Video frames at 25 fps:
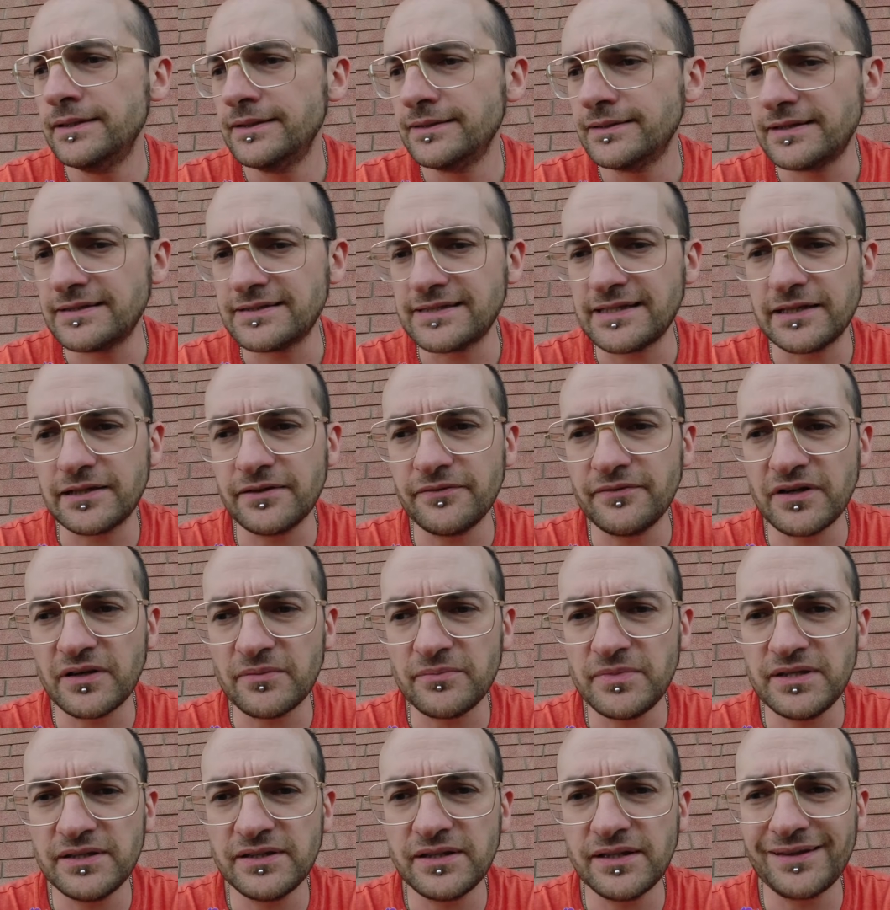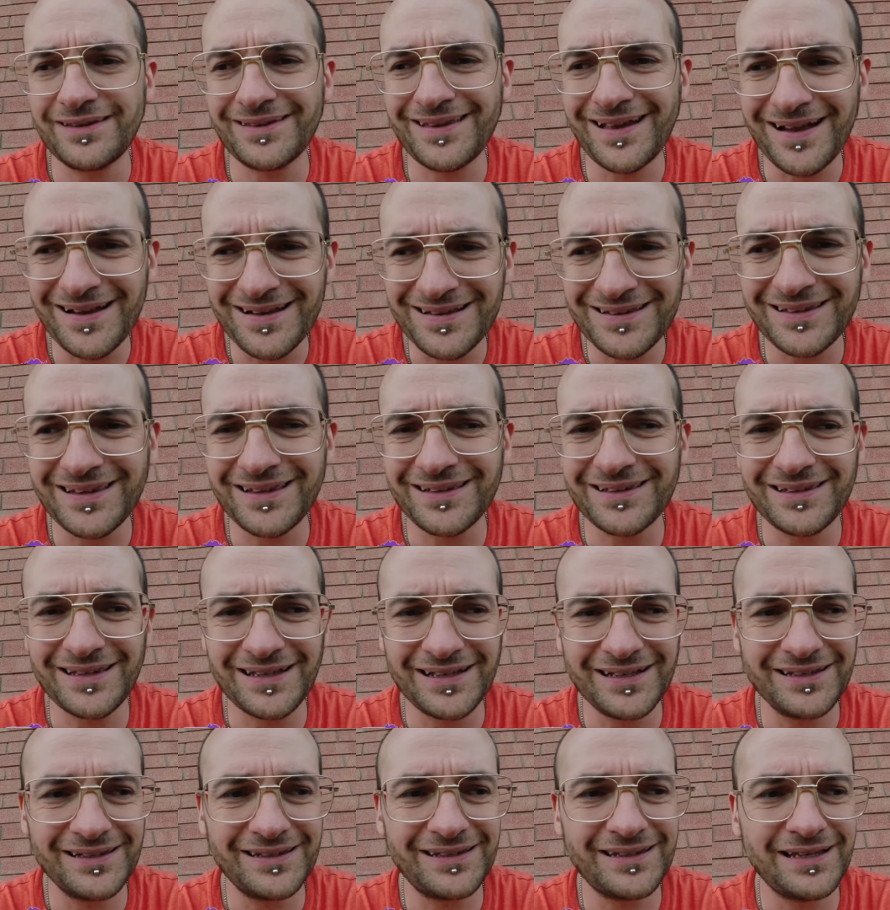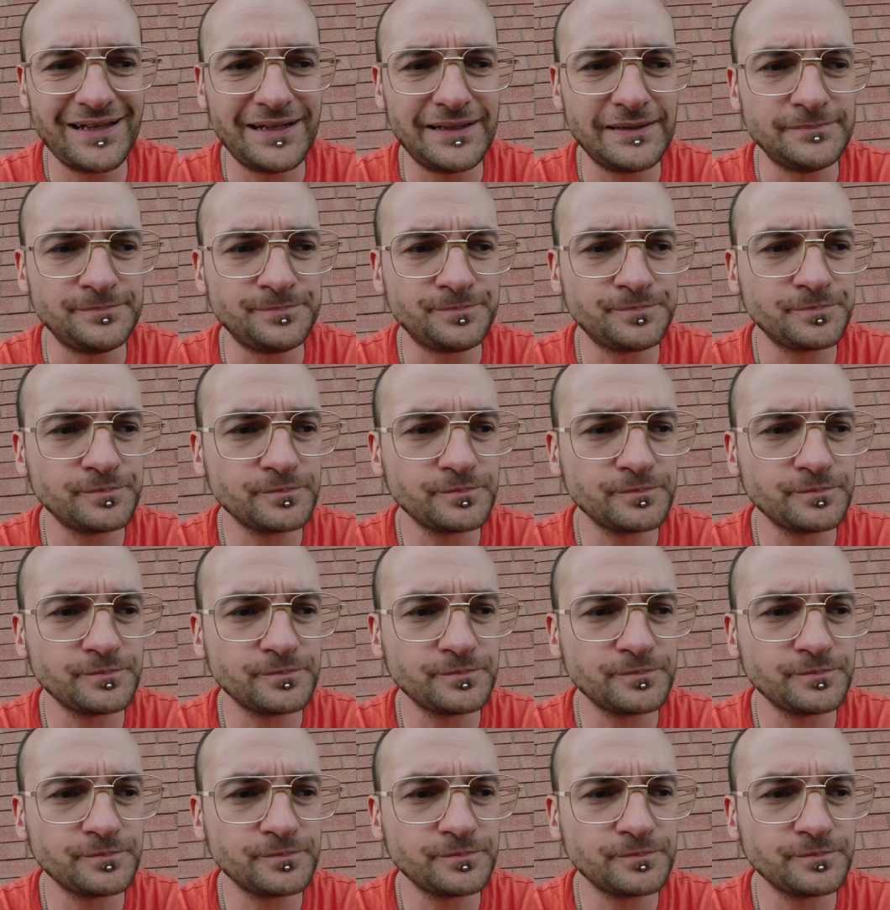C'è stata veramente tanta, tanta